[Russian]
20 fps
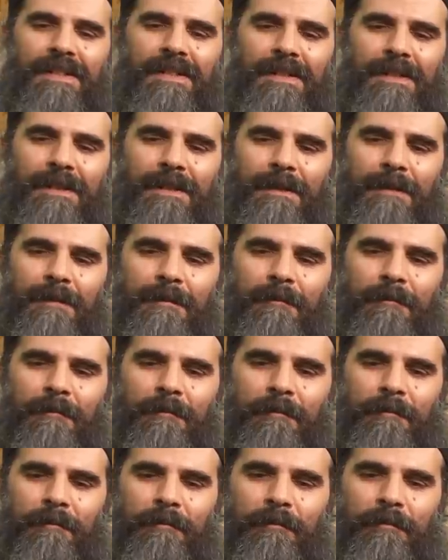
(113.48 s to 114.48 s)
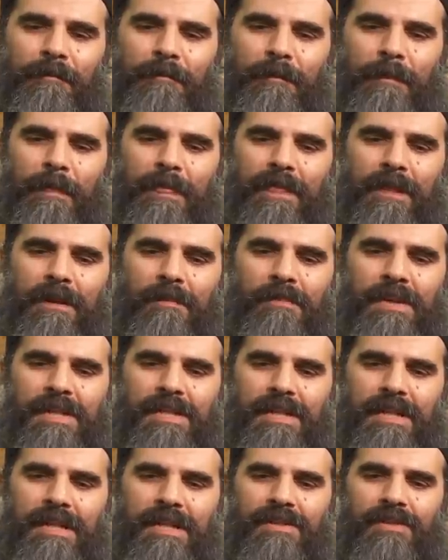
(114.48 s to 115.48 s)
фастфуд, нам
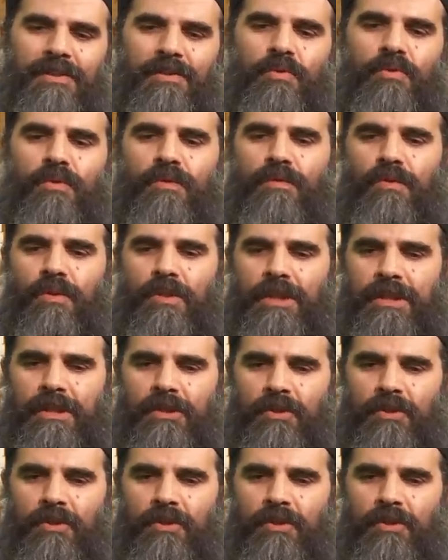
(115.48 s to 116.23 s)
нравится удобство.